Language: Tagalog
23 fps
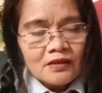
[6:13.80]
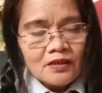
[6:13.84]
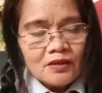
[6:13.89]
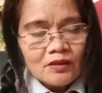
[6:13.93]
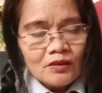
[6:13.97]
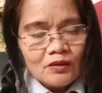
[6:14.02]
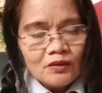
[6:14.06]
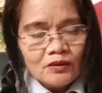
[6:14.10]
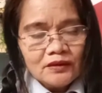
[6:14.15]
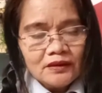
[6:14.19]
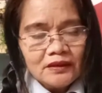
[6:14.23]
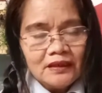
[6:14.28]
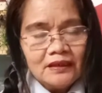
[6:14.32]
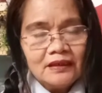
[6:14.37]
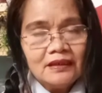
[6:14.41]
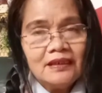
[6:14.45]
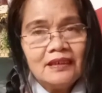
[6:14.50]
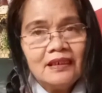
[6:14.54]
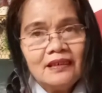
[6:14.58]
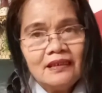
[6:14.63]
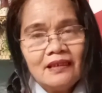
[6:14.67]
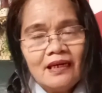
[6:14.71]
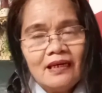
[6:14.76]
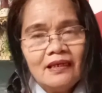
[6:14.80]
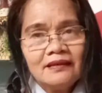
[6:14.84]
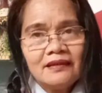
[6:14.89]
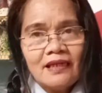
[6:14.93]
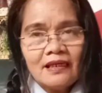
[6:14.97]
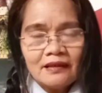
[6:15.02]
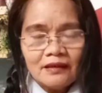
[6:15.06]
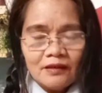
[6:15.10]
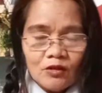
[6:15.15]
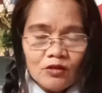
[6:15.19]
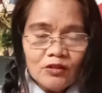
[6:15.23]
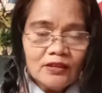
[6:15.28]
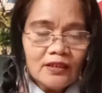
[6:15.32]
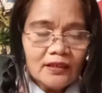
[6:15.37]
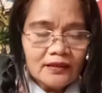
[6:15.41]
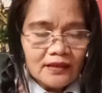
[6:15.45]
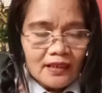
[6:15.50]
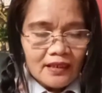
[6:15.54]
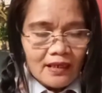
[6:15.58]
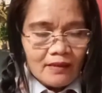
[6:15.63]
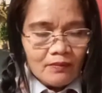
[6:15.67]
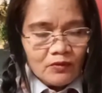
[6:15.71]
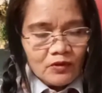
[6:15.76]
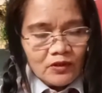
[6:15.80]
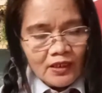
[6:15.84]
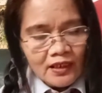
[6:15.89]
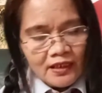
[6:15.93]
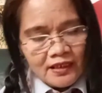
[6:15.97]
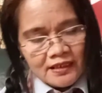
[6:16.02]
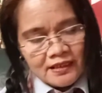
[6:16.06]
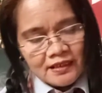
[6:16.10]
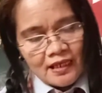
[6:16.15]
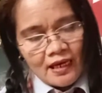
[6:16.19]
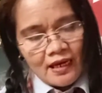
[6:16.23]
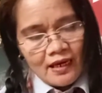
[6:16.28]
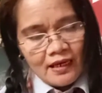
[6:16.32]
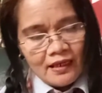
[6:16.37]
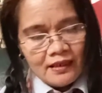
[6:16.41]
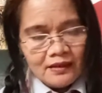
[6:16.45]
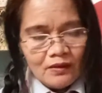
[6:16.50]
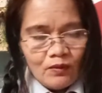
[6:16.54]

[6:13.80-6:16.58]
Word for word: So, uh, tatlo, dagdagan mo ng isa